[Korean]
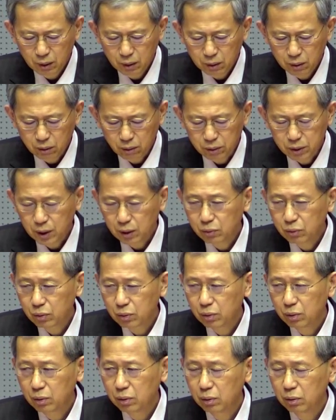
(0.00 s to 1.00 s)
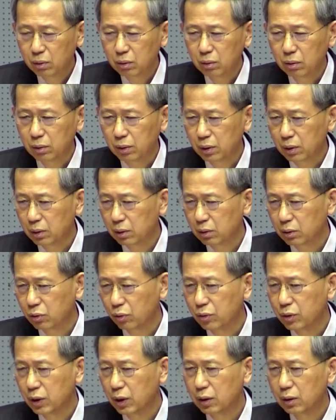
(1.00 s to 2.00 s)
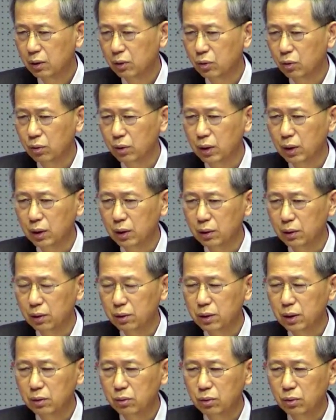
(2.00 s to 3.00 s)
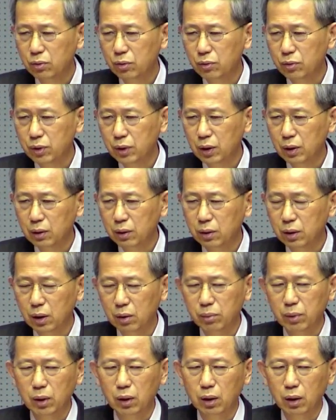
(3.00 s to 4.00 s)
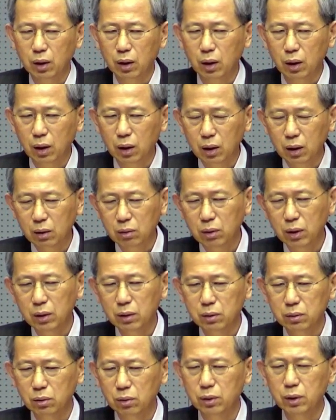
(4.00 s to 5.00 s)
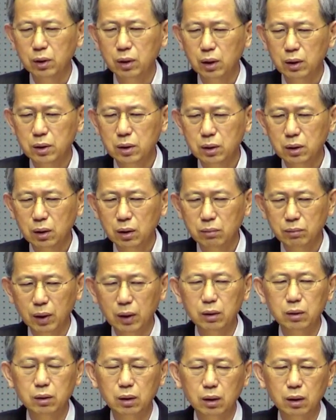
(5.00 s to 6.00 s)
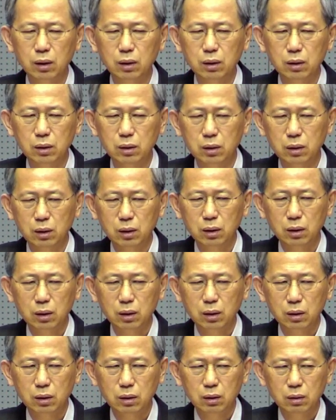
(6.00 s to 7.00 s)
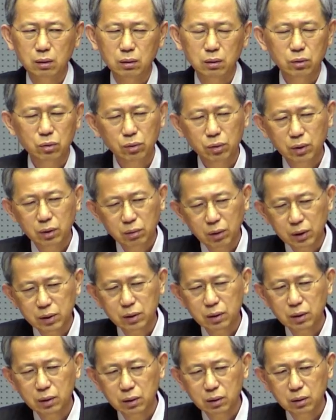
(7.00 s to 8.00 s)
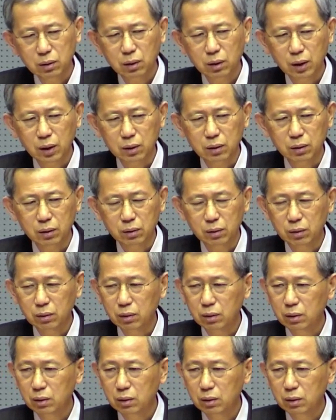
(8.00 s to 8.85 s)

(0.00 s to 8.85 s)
영상으로 존재하는 교회, 영상으로 존재하는 예배가 과연 어디까지가 맞는가? 교회 완전히 틀어놨거든요.